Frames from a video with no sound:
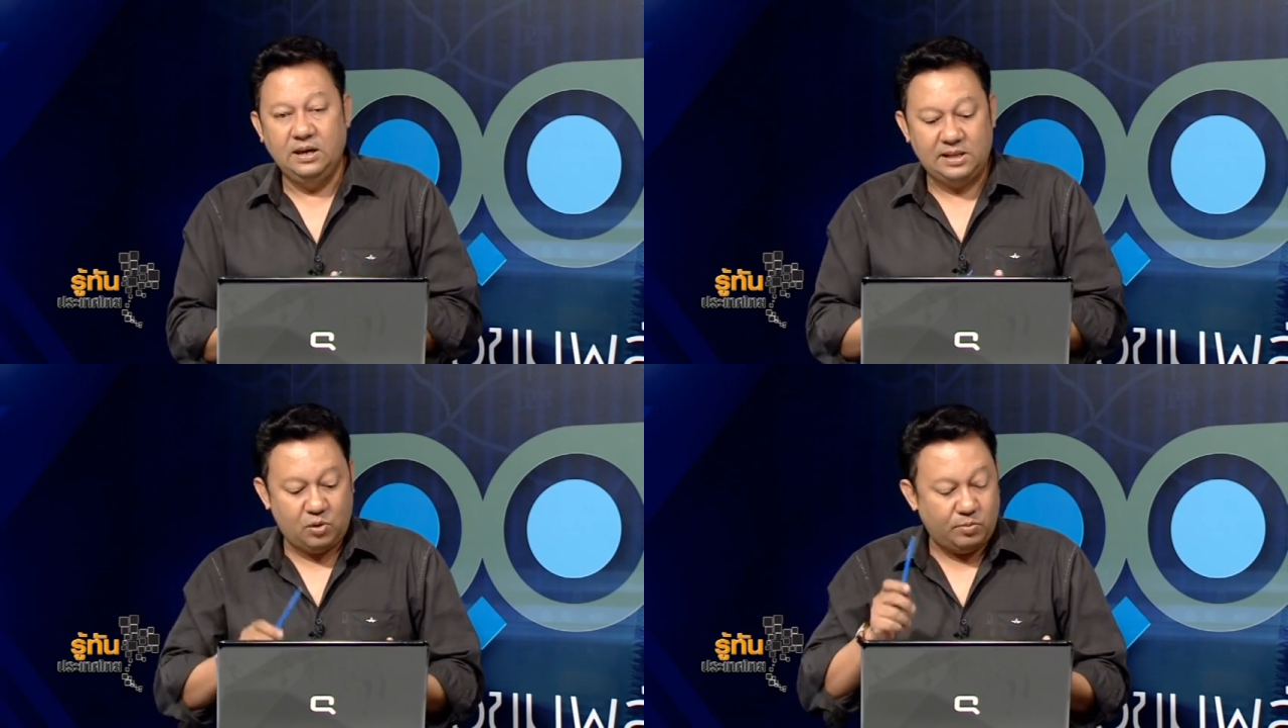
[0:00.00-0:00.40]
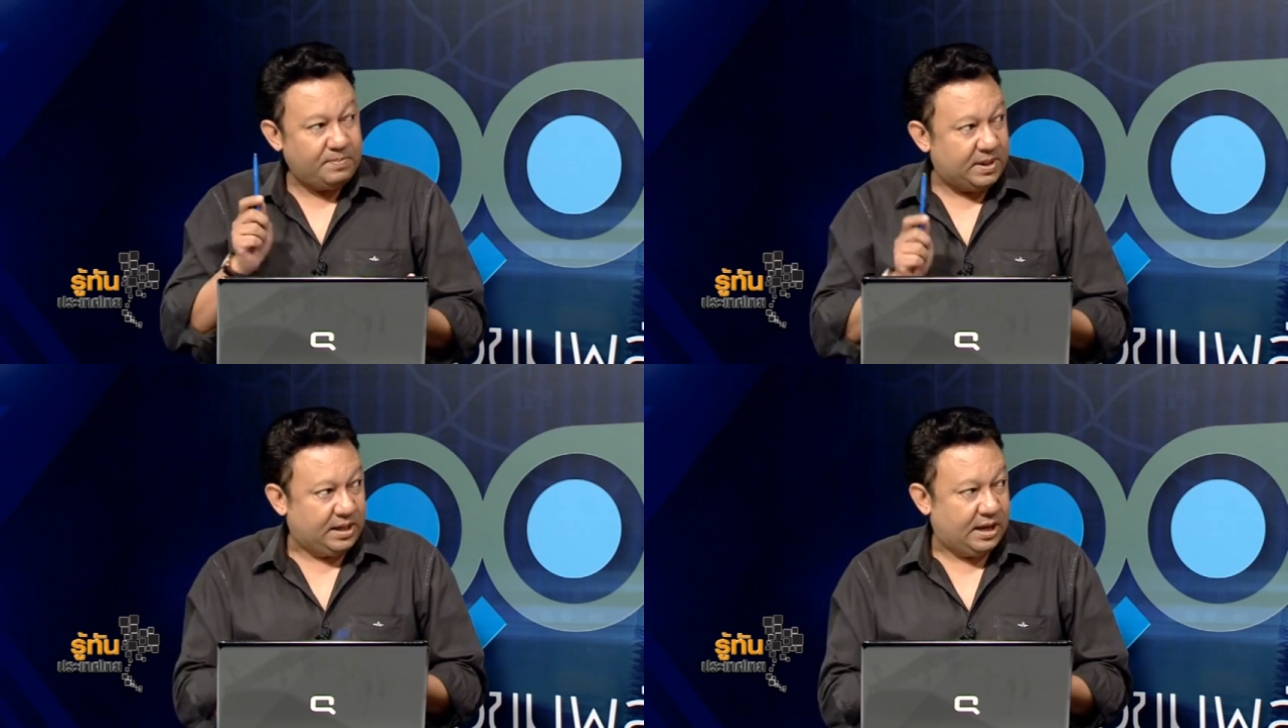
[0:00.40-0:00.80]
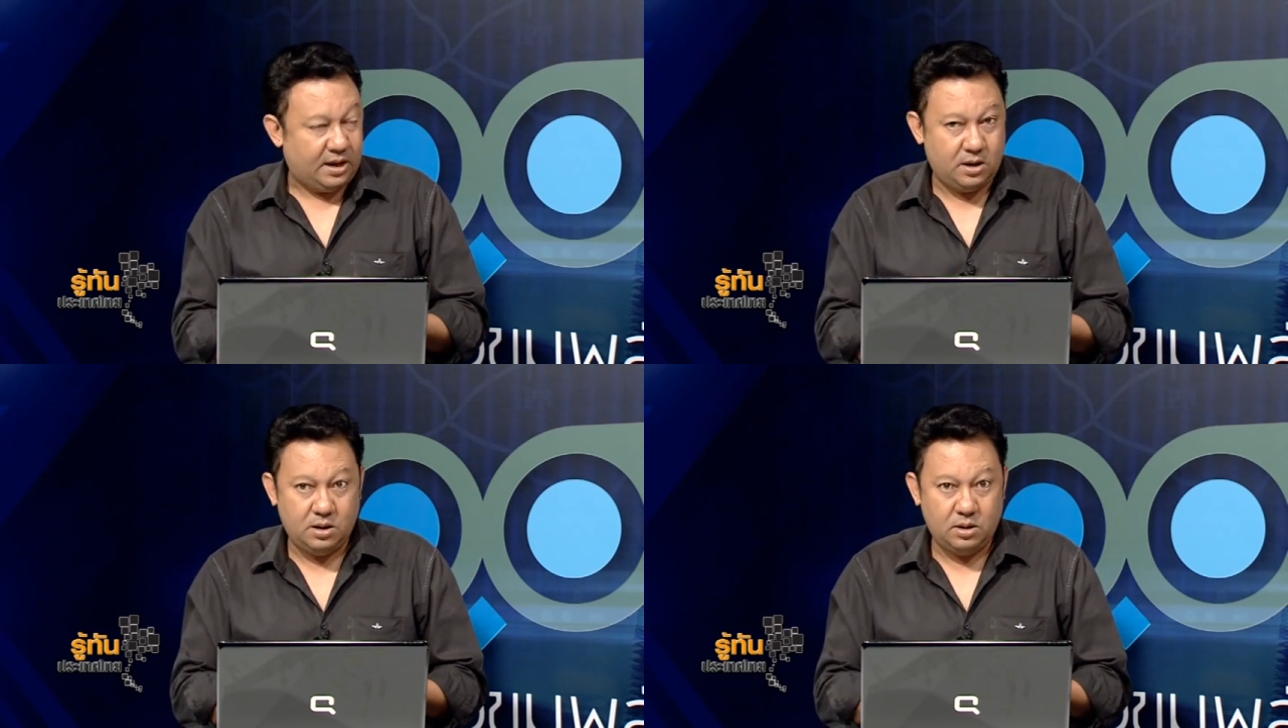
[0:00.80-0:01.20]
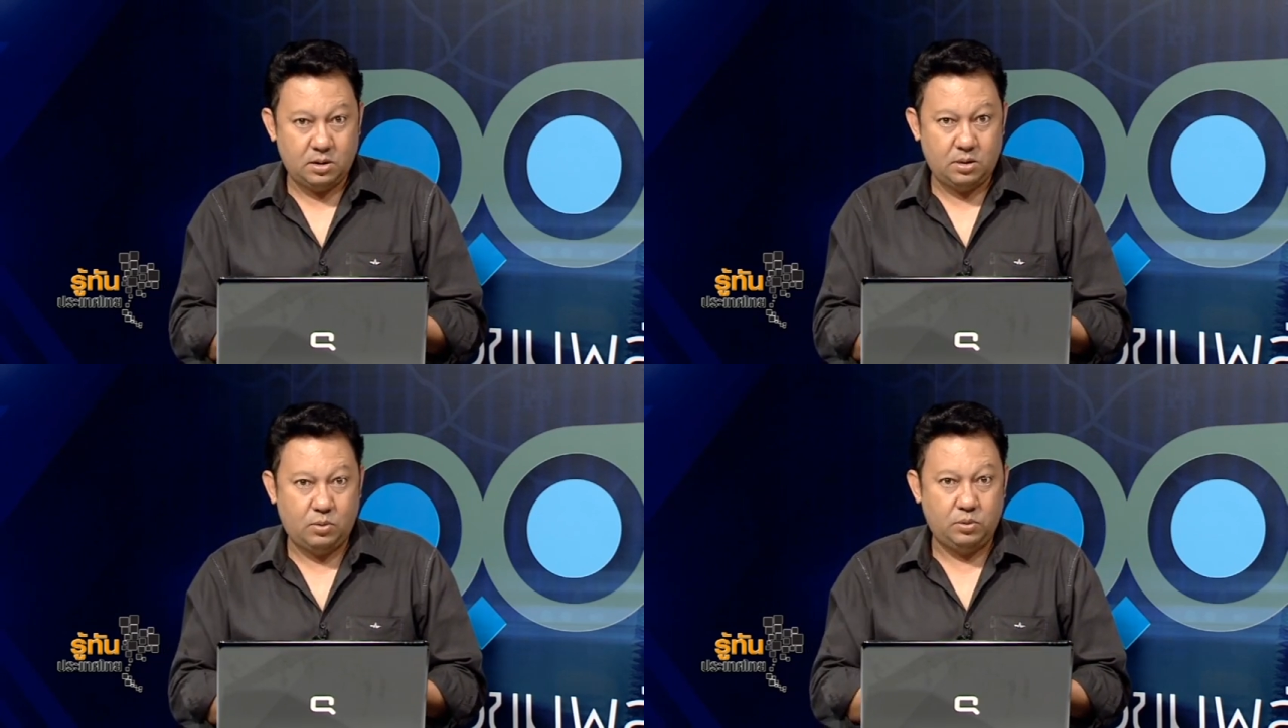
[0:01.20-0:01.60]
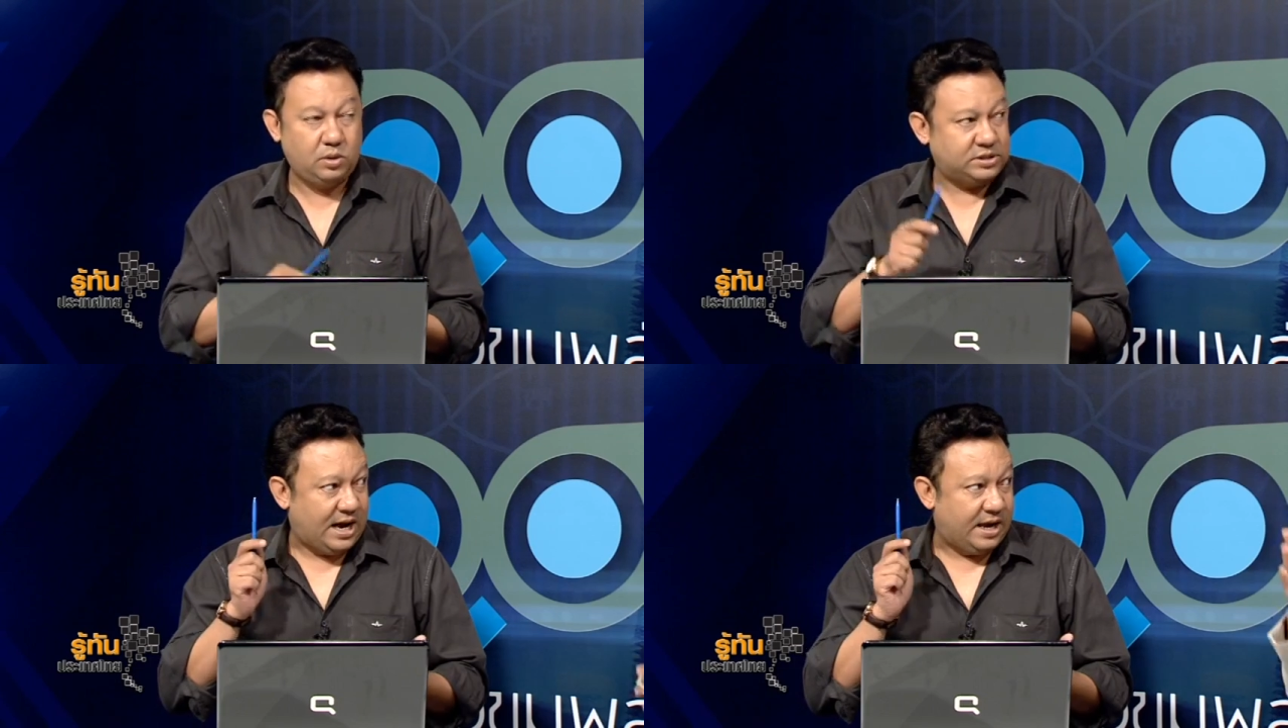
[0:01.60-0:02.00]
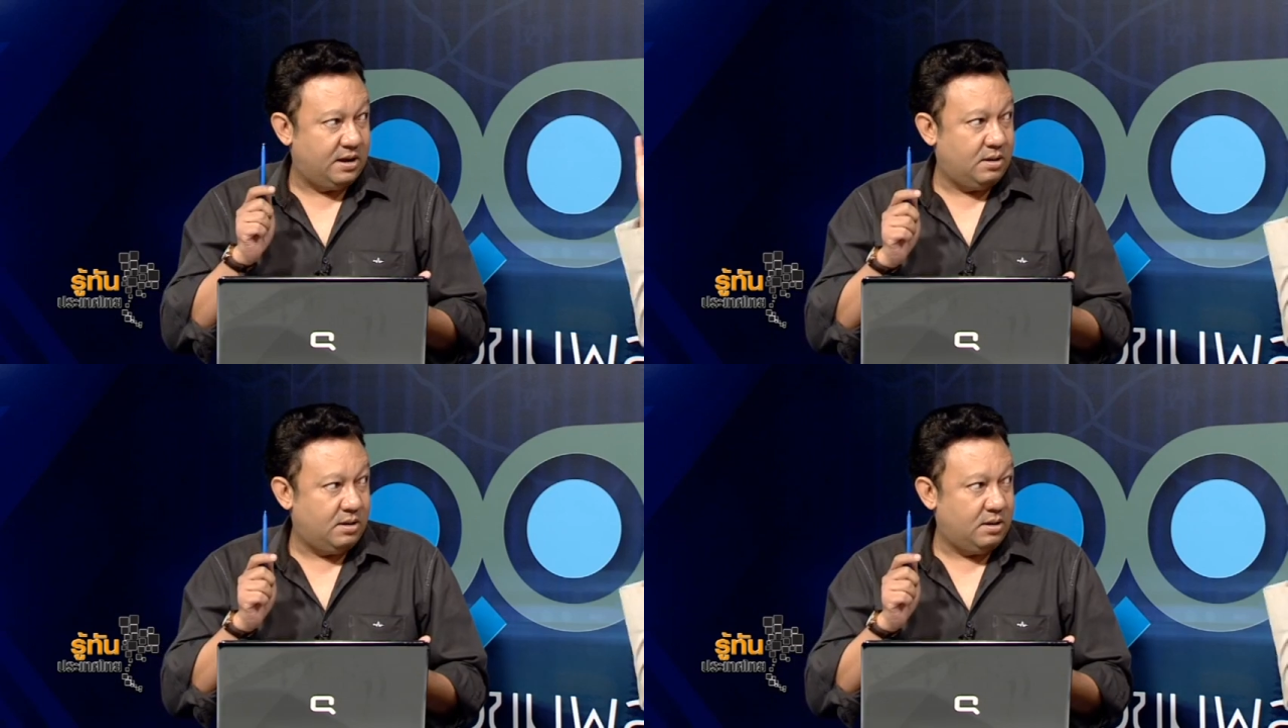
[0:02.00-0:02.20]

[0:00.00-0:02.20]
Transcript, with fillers: ถ้าคุณไม่ปิดเนี่ยคุณต้องจ่ายทั้งบริ